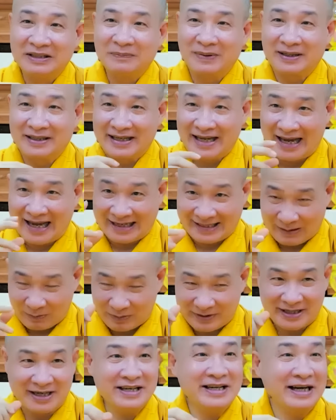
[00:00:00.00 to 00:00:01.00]
Nhưng mà già
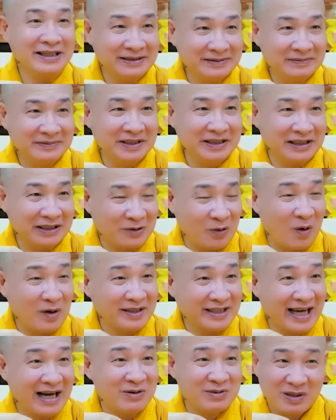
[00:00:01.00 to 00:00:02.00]
chọc dễ giận, nhất là
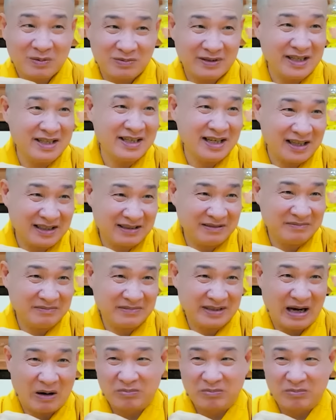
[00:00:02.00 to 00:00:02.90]
con cháu chọc dễ giận đó.